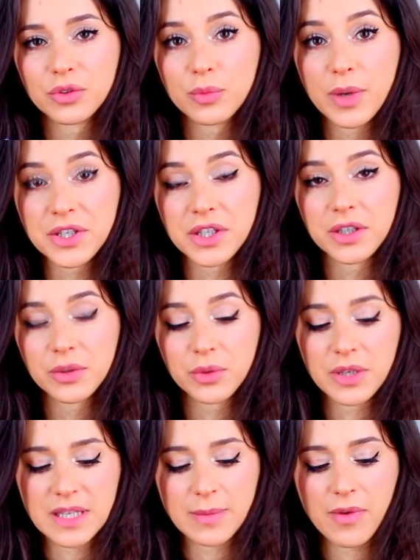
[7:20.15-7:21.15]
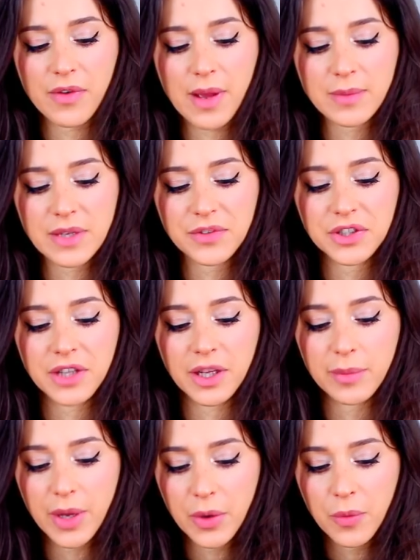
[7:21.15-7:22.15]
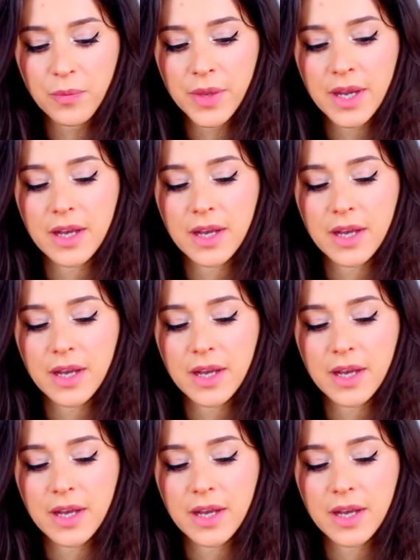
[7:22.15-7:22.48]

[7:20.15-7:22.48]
tubeczek, które zamawiałam zawsze na eBayu.